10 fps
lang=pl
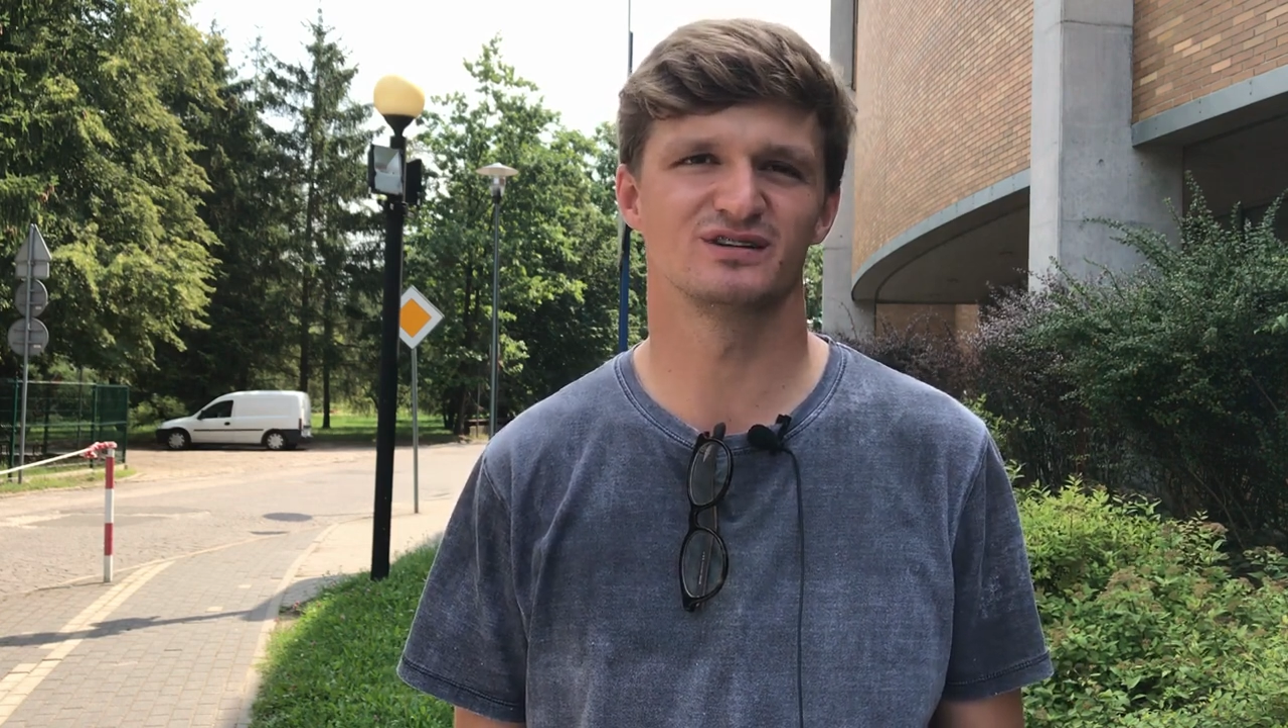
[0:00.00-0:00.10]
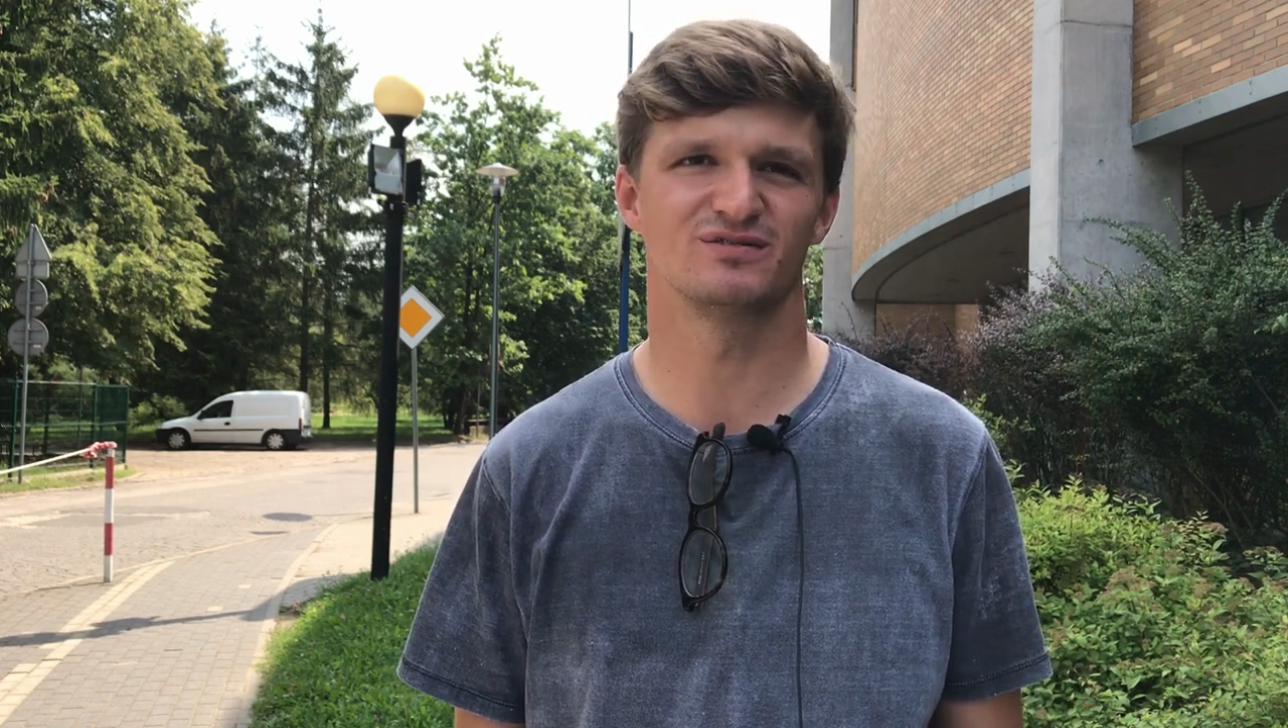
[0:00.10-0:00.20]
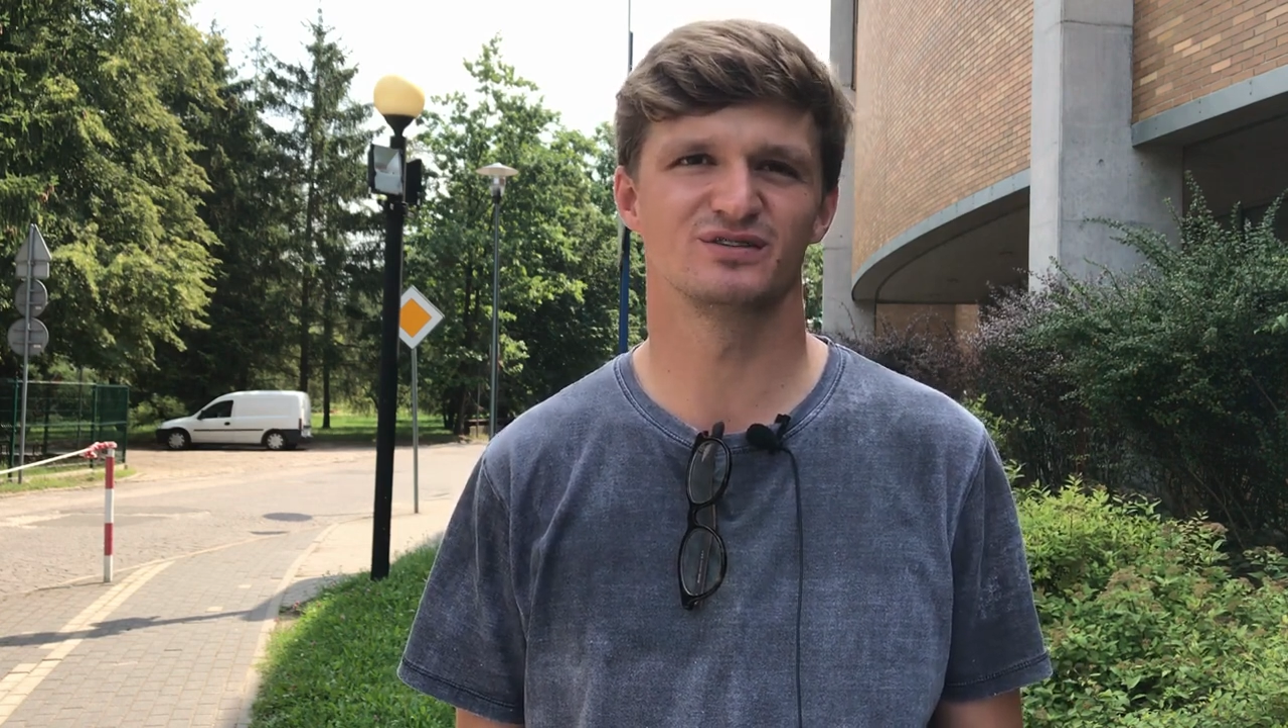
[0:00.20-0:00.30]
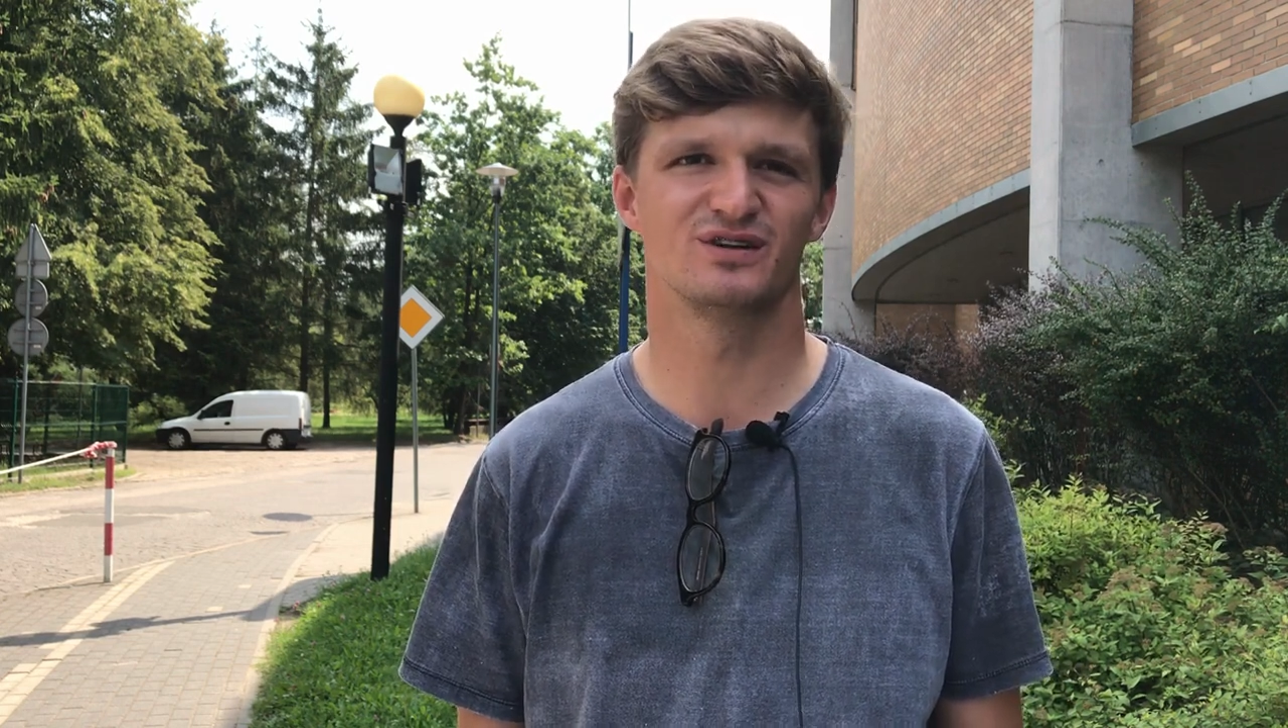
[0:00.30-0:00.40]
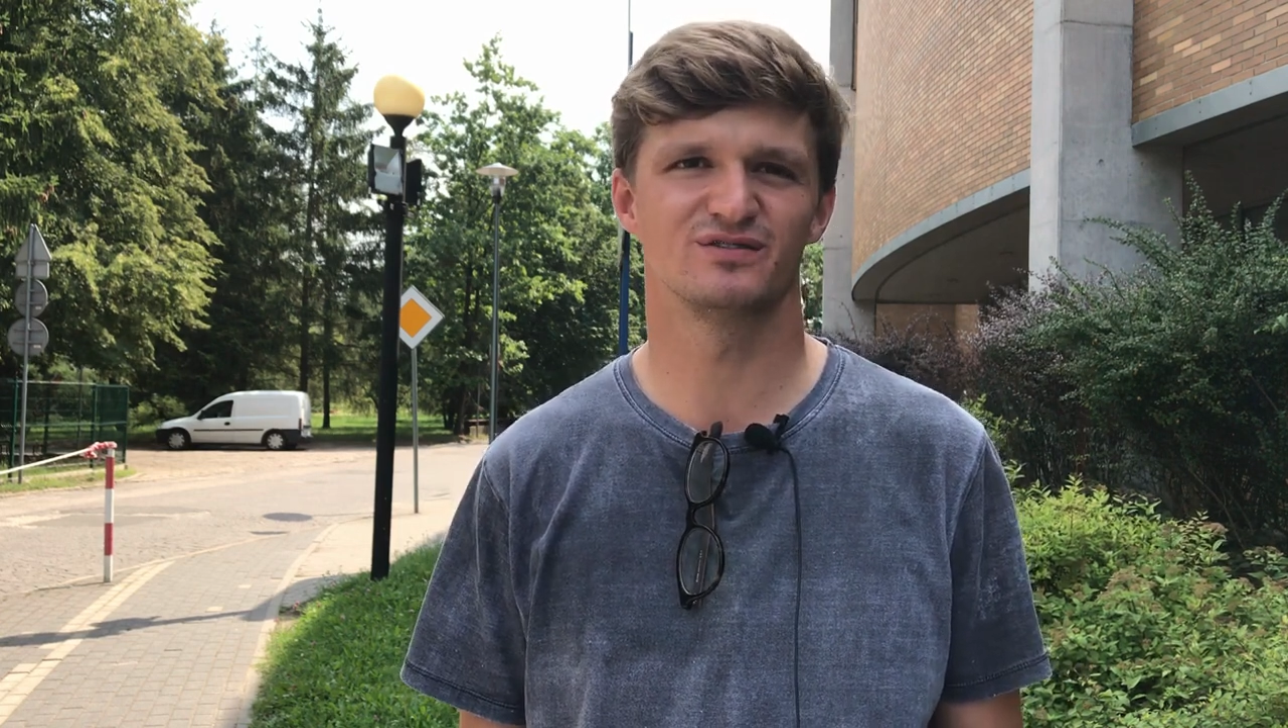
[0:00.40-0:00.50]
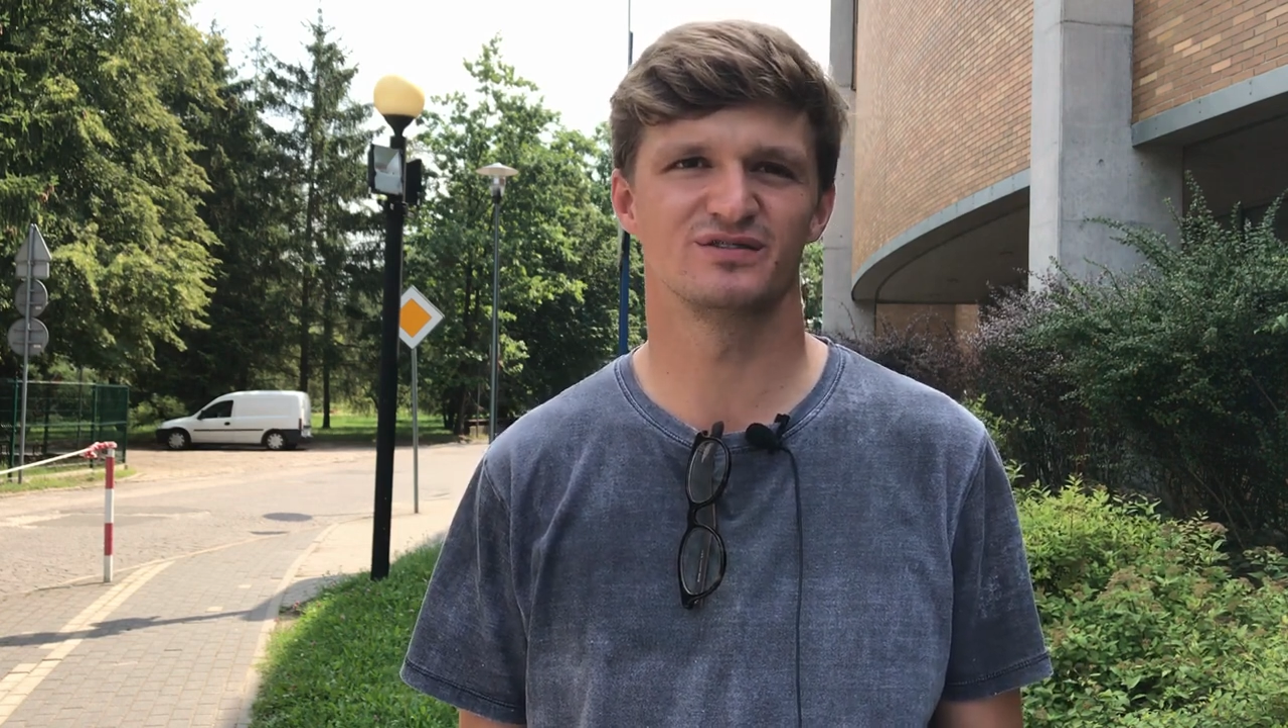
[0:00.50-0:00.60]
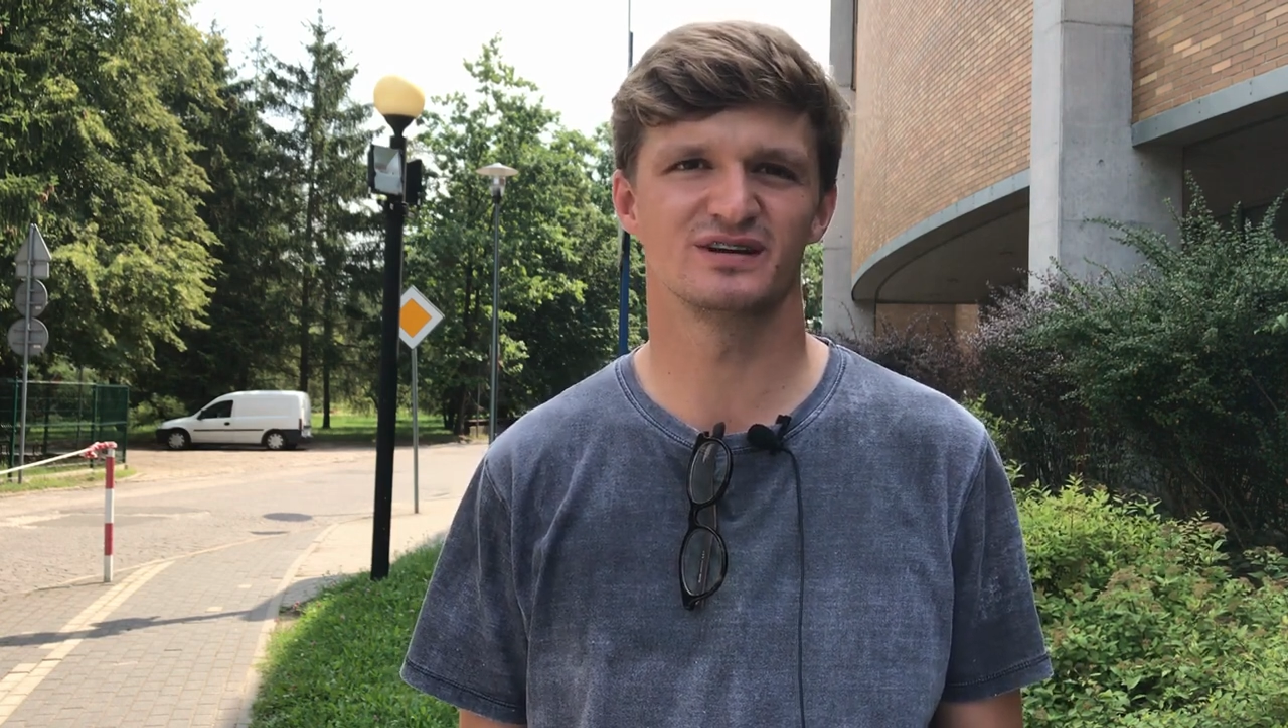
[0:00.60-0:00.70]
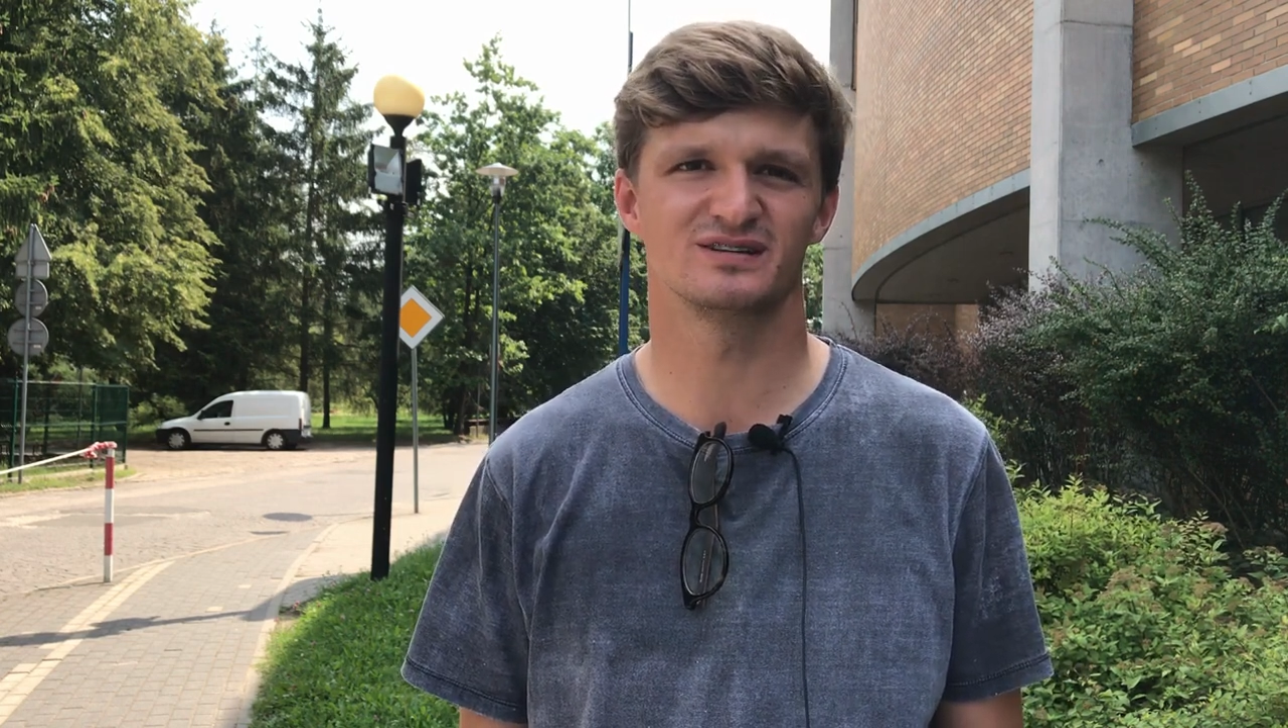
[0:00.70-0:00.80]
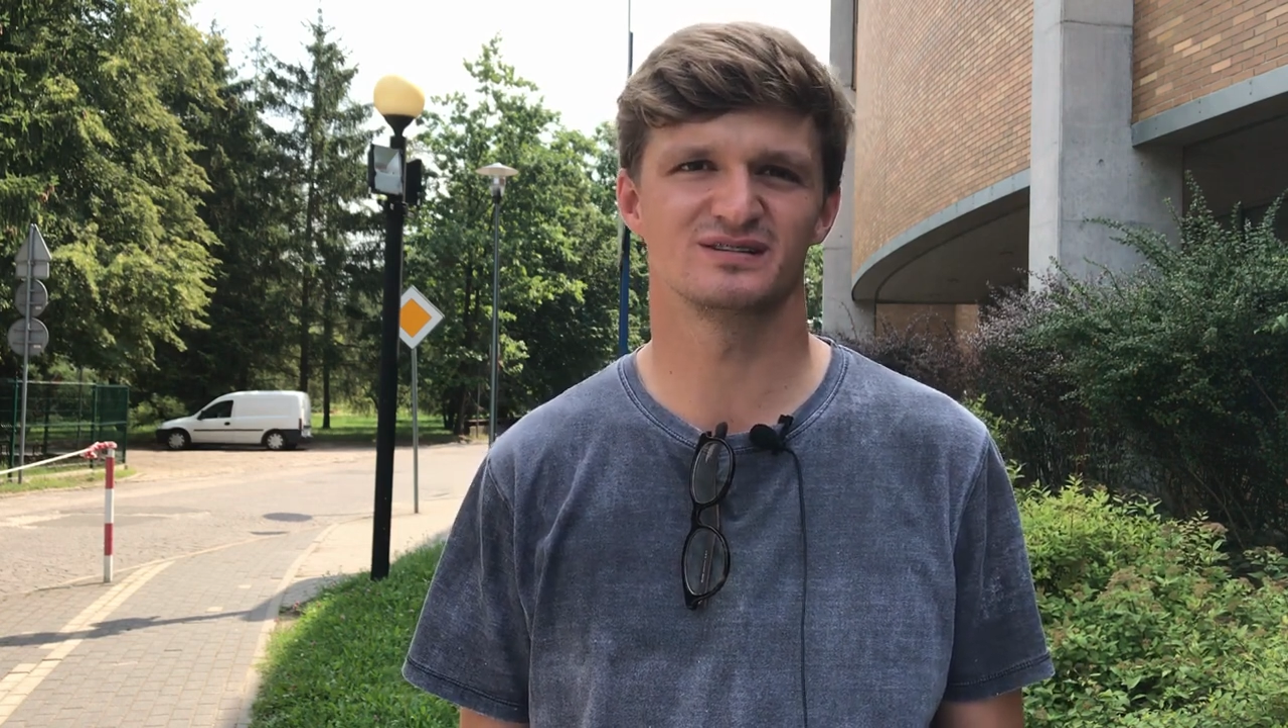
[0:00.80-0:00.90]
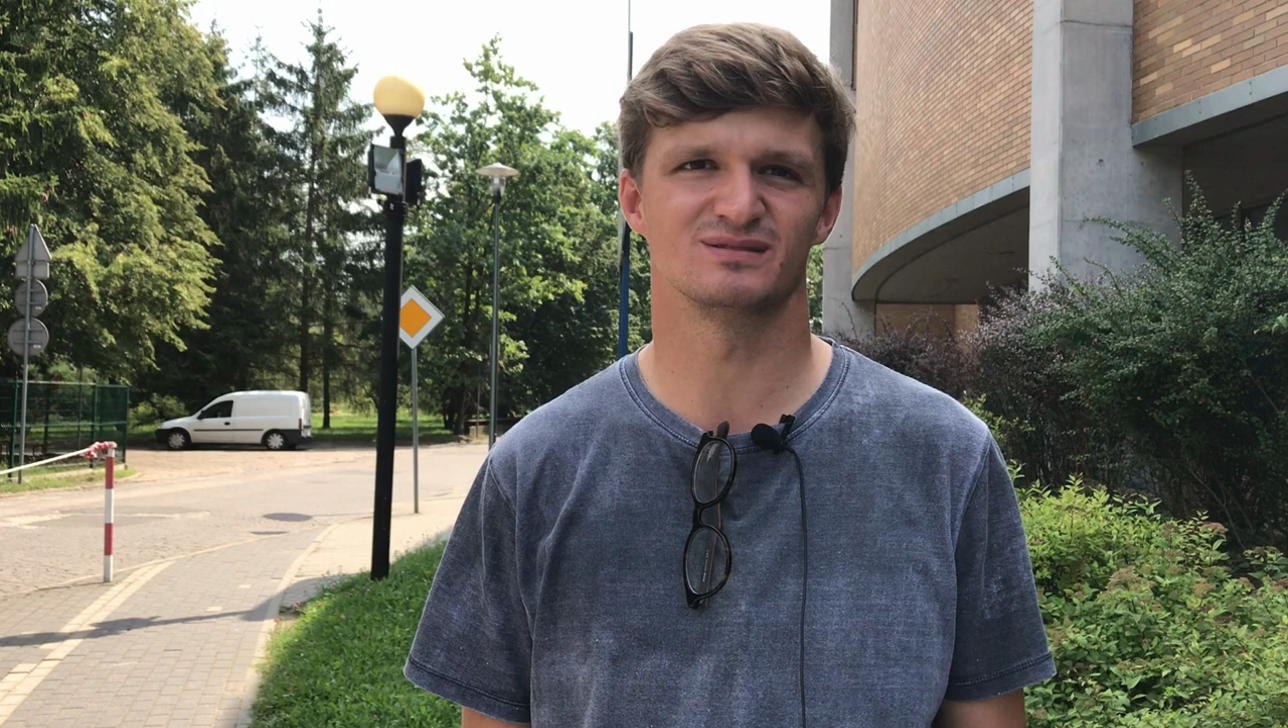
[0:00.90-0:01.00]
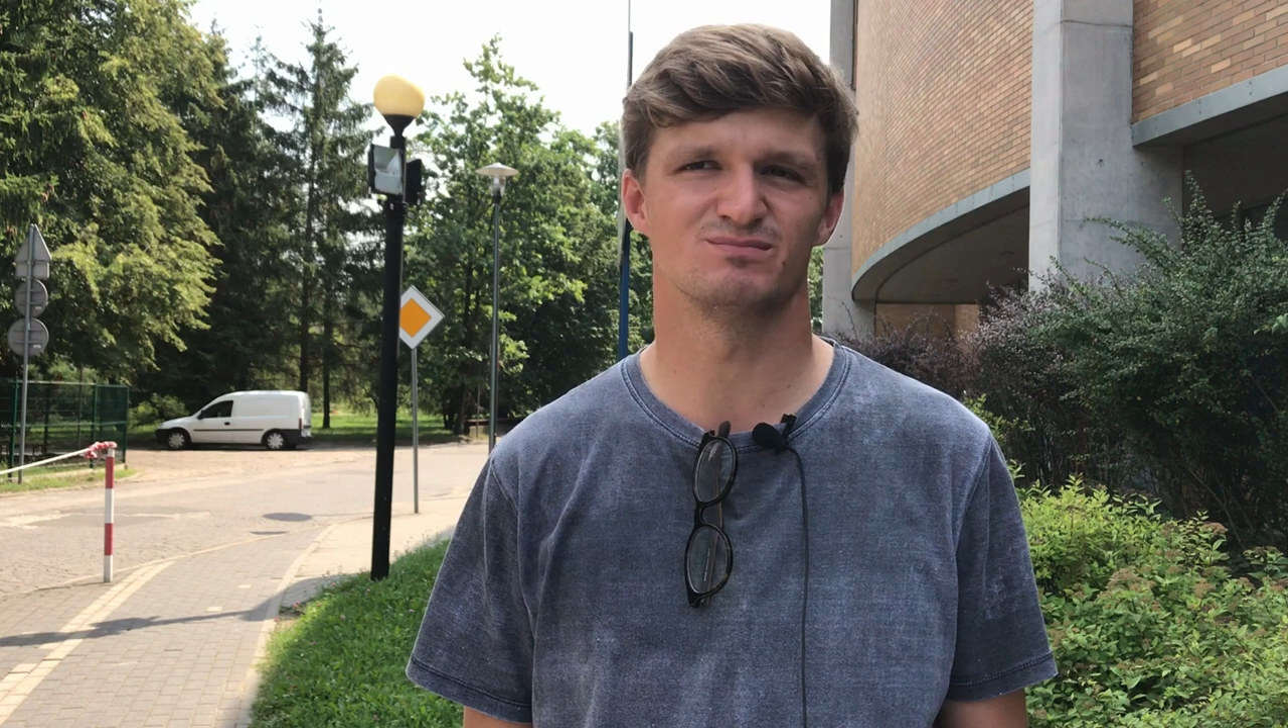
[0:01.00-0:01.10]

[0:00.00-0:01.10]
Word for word: zawodowiec